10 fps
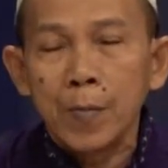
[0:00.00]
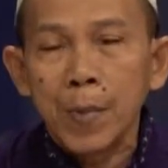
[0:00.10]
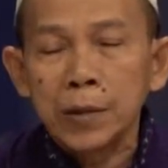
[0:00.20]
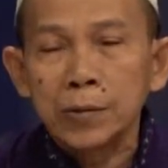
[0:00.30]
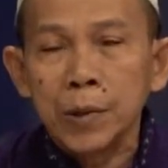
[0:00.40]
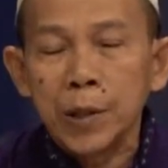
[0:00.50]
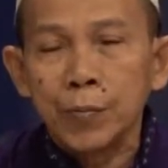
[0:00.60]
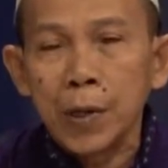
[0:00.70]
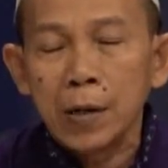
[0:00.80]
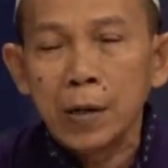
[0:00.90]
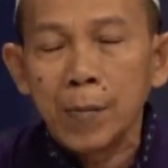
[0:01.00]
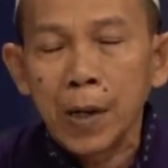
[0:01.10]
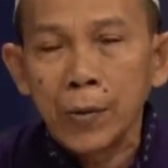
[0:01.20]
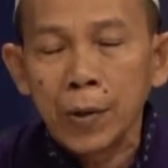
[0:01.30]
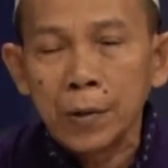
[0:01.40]
memasuki bulan
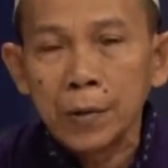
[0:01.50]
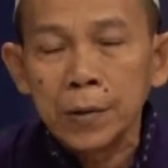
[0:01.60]
Ramadan.